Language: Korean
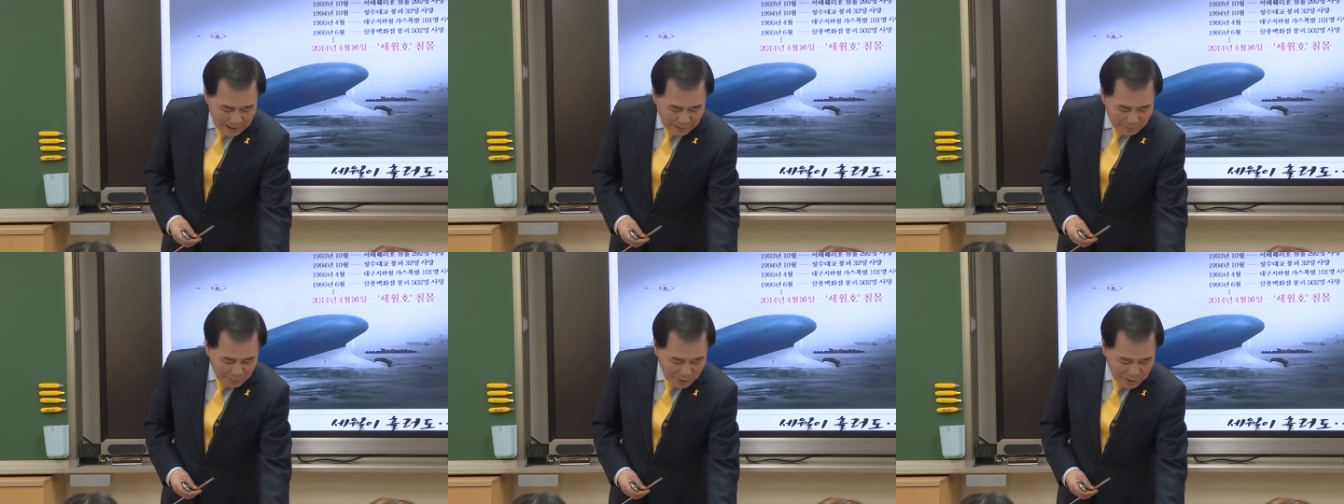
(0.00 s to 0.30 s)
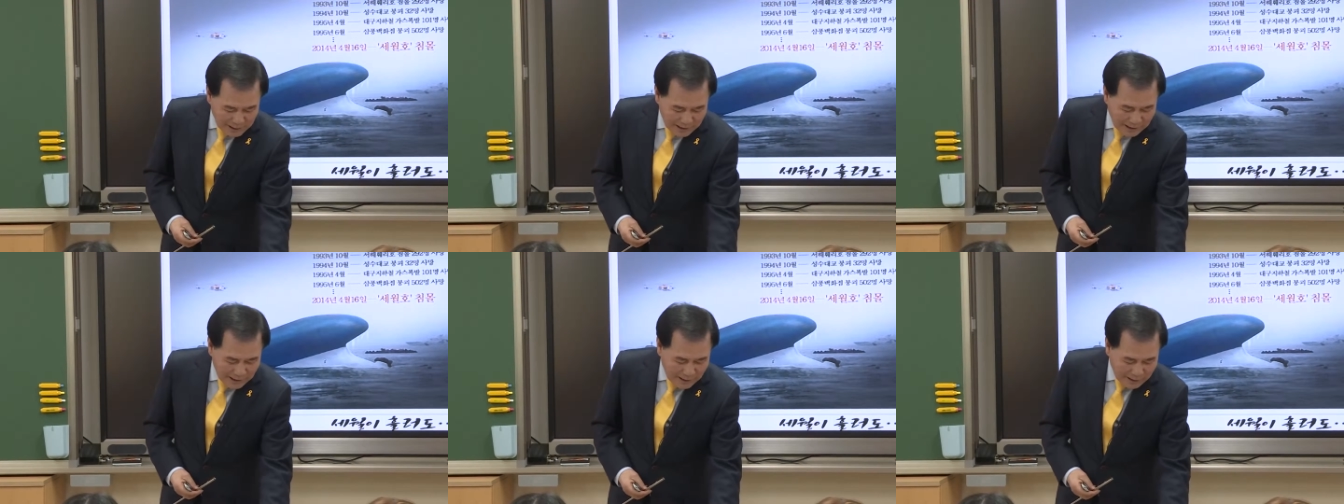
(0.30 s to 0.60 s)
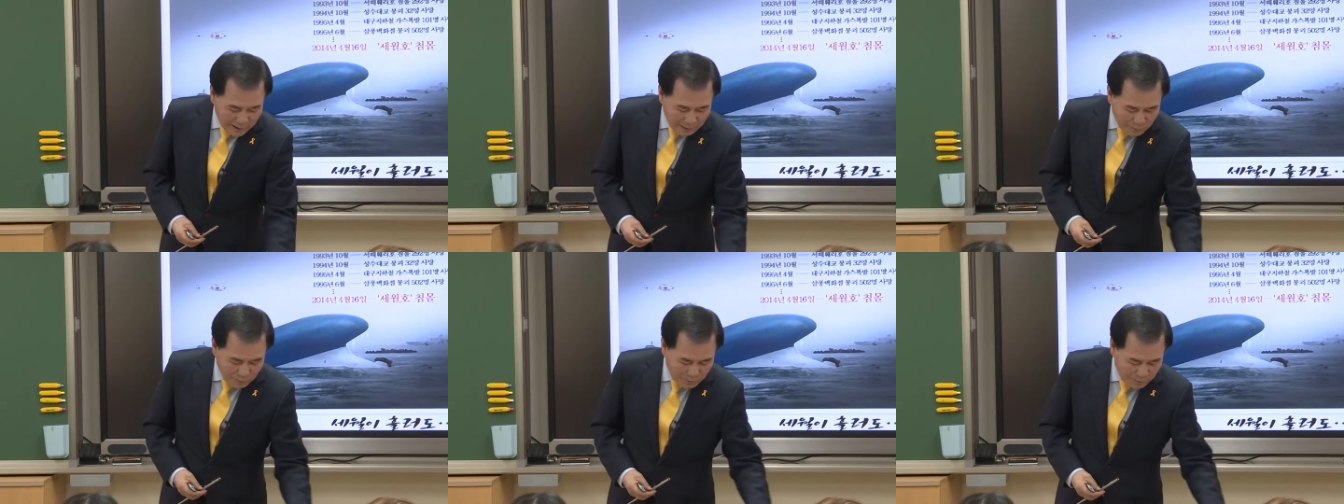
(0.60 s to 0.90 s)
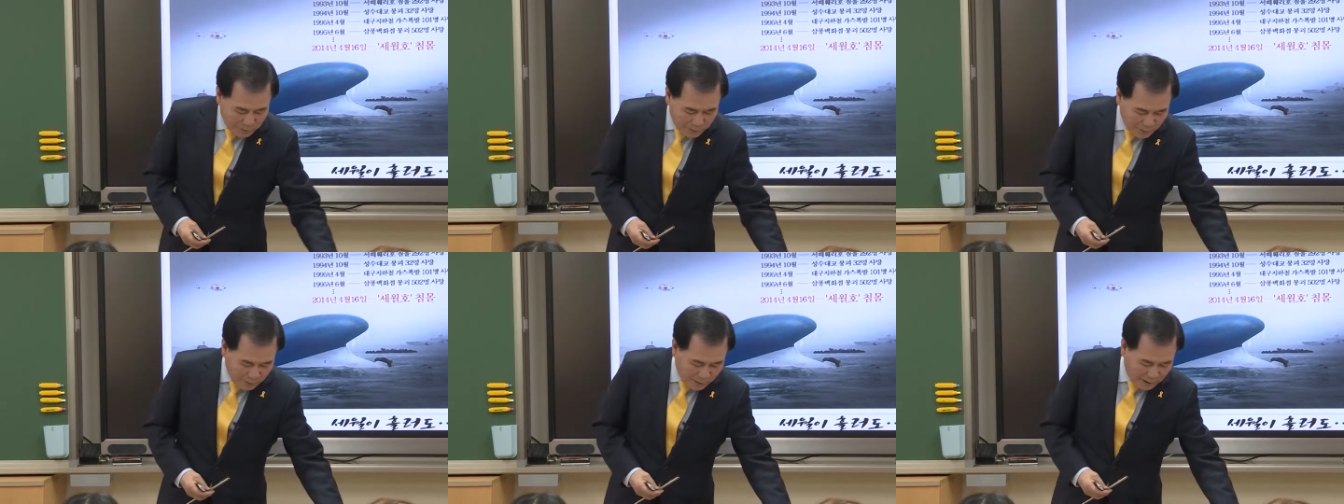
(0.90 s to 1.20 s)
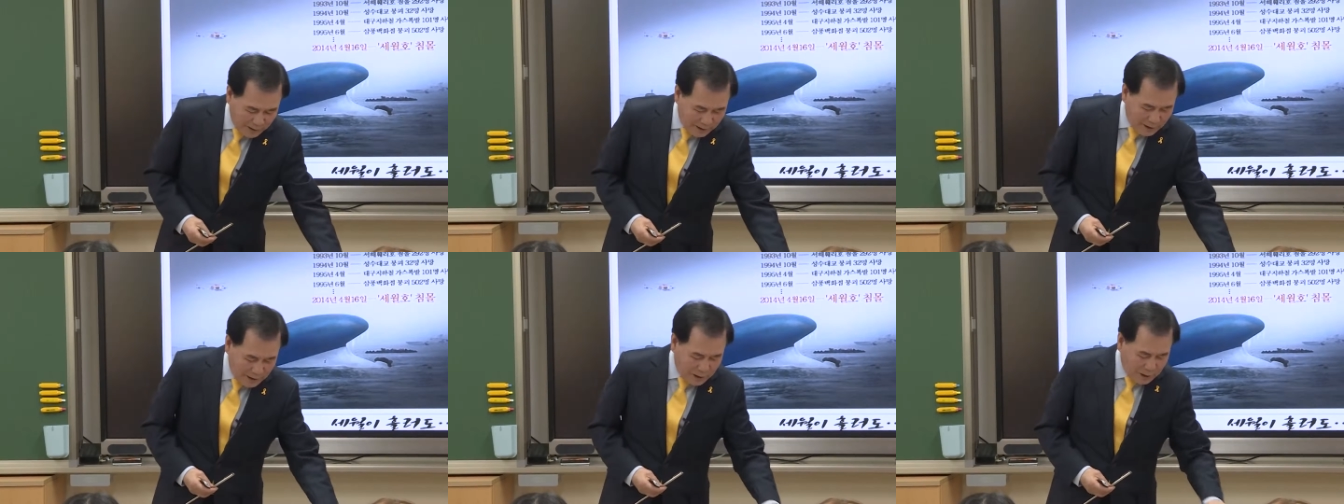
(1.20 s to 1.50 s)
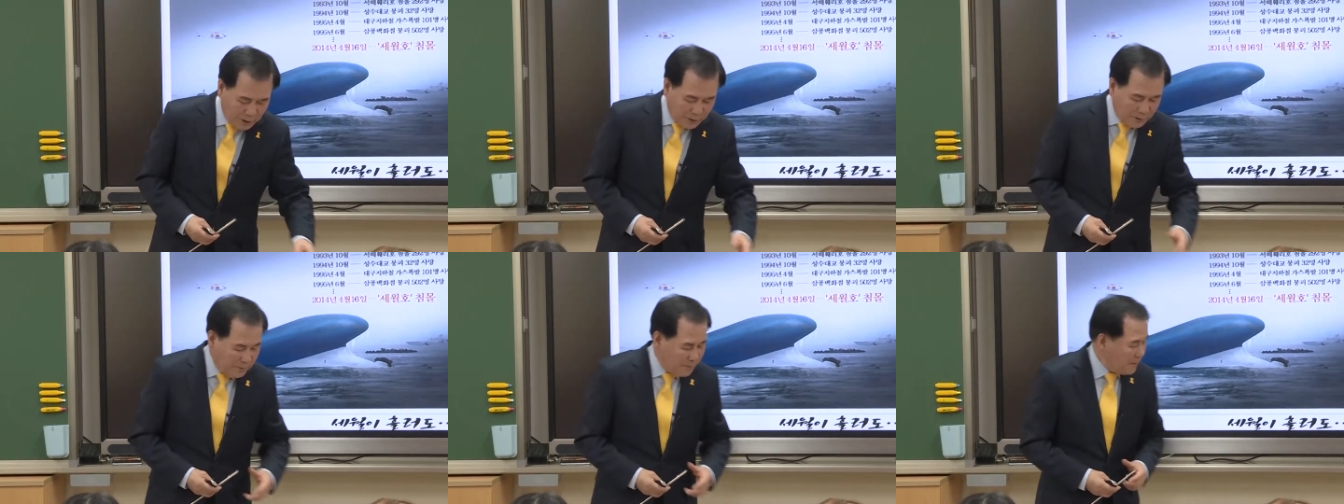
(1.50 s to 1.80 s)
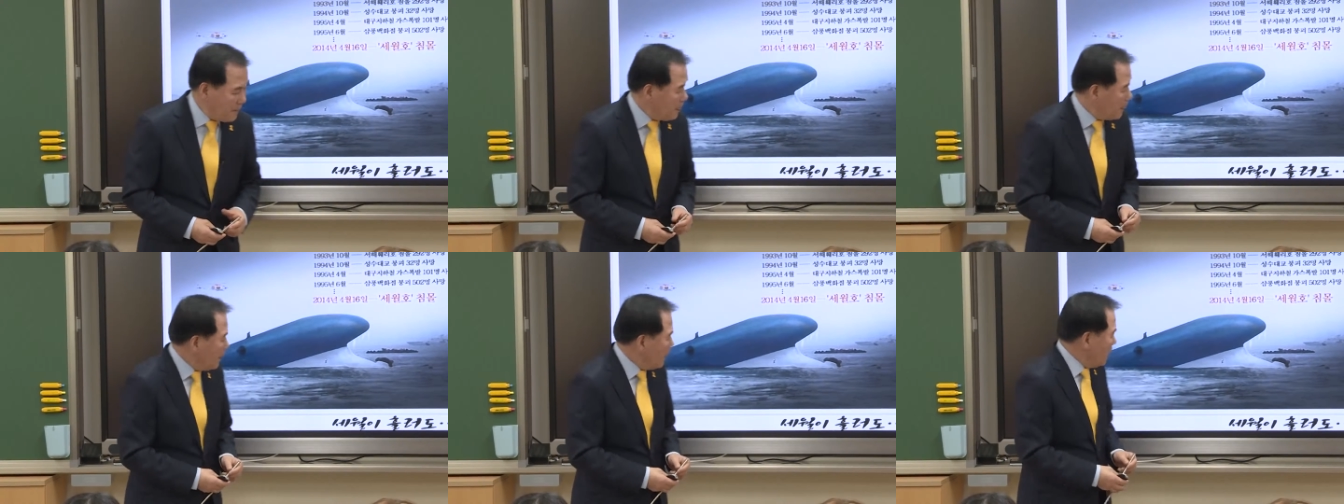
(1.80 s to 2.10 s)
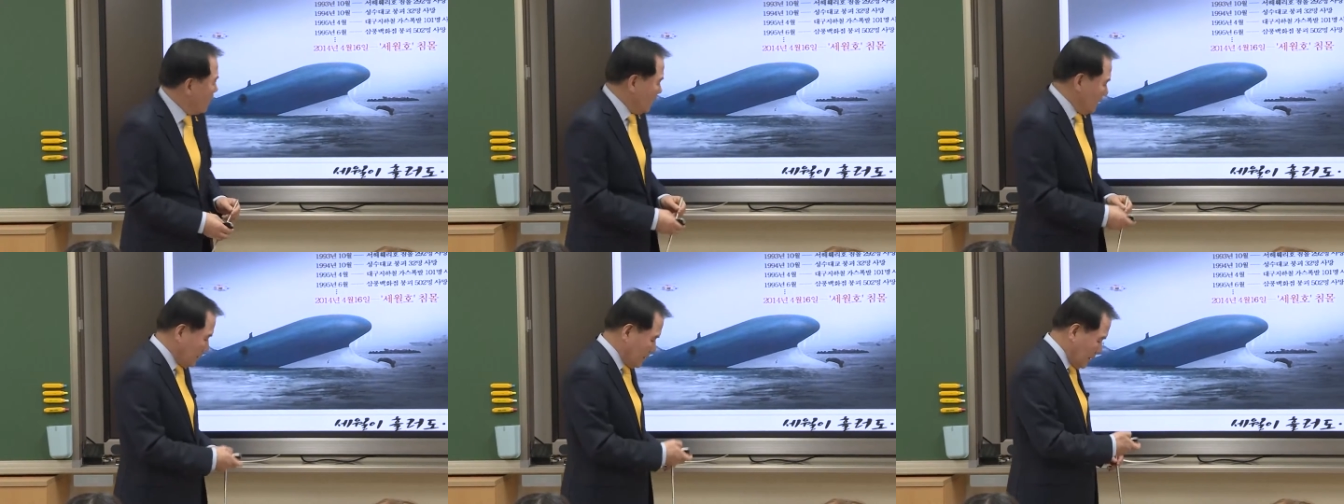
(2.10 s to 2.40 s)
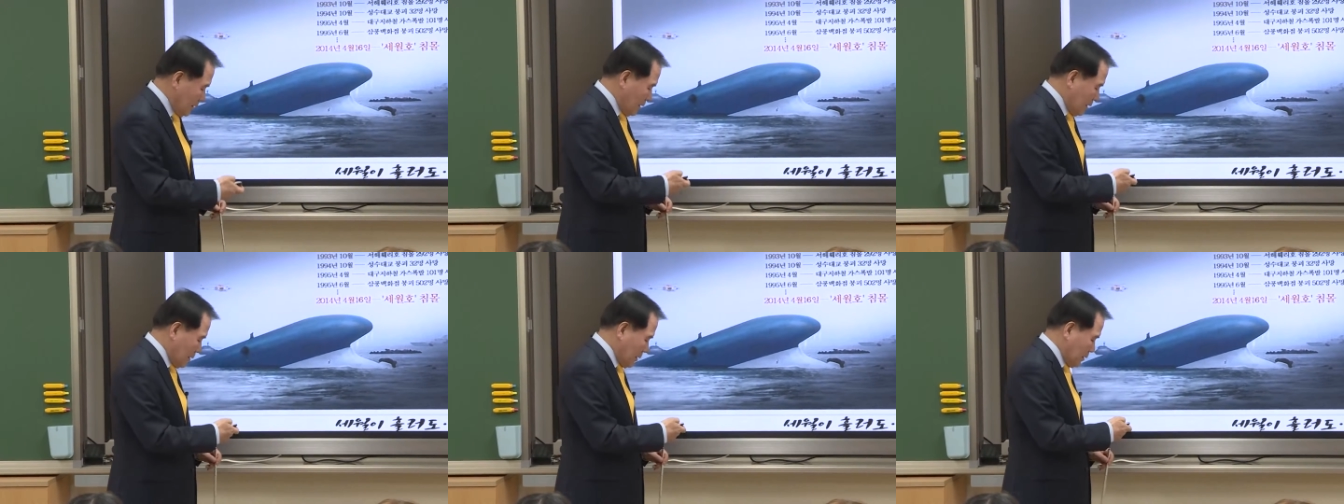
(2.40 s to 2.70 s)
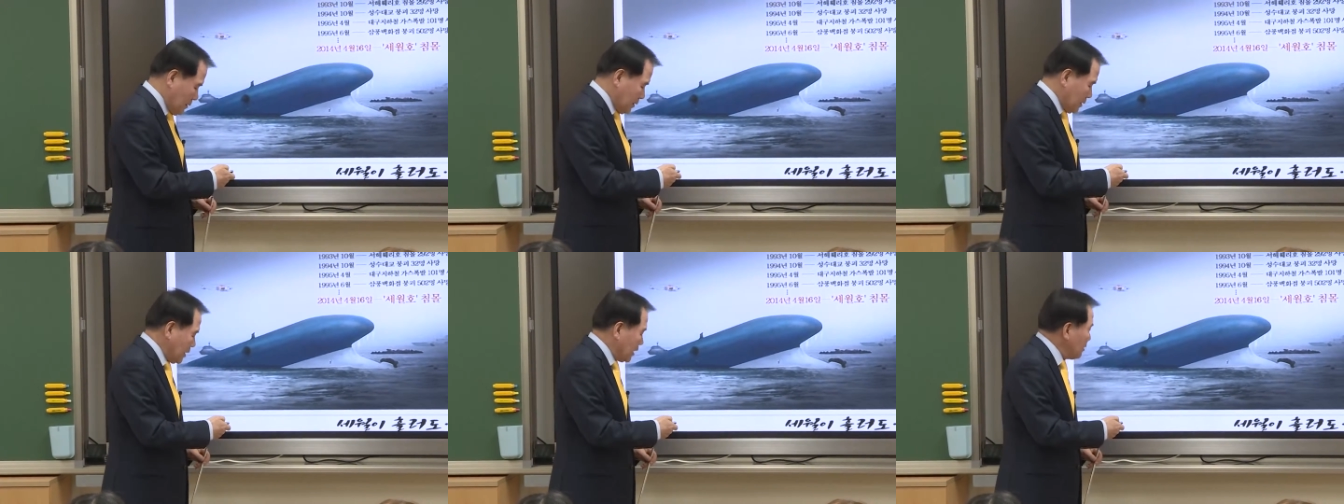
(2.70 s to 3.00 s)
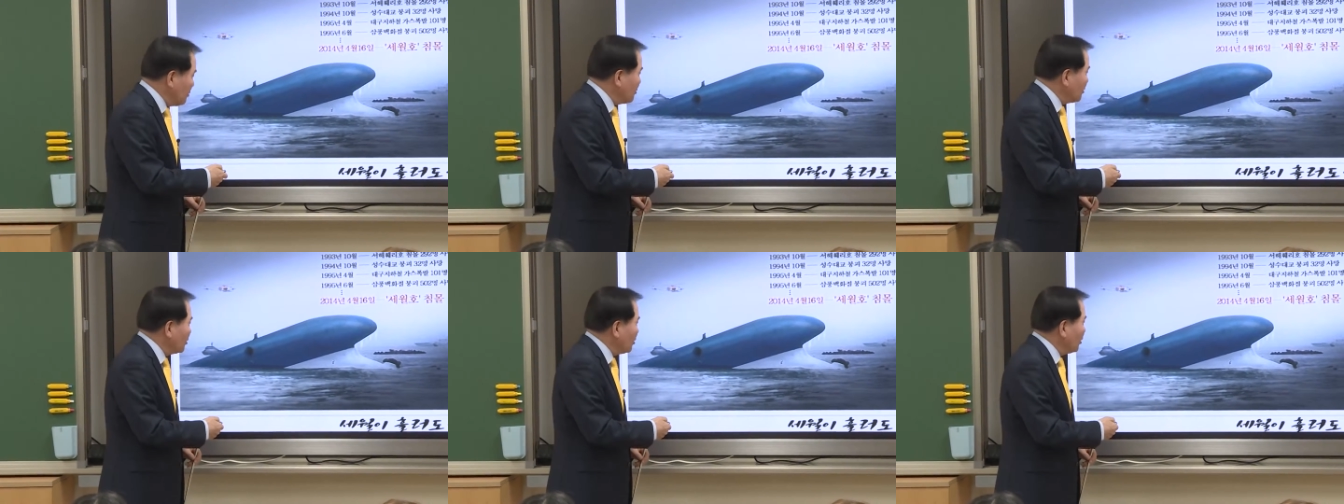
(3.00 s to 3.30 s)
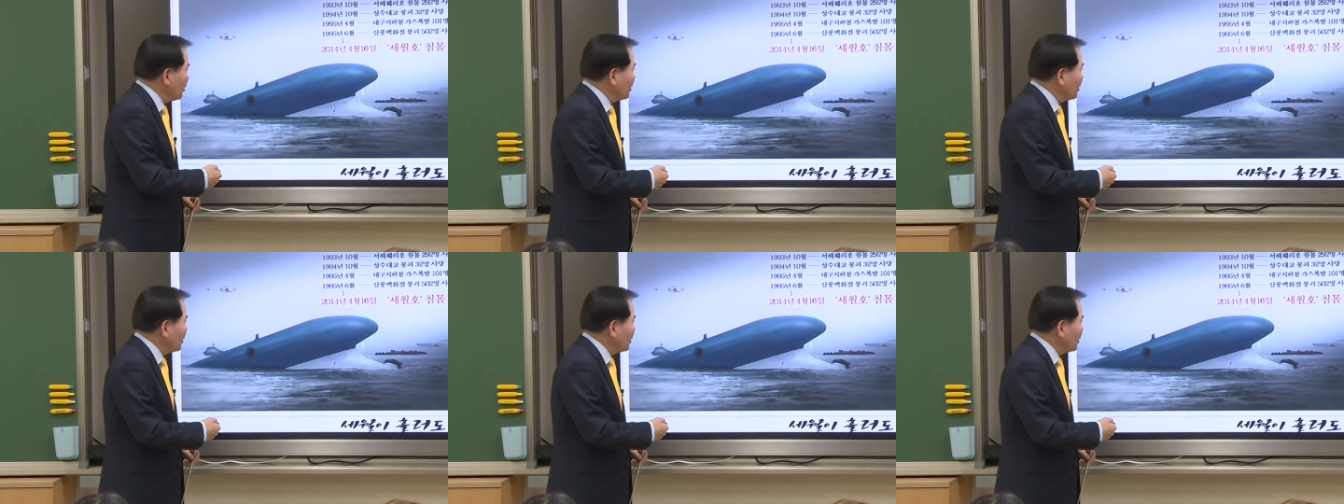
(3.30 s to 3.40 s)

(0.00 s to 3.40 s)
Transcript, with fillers: 한번 생각해 볼 필요가 있지요. 자, 지금은 또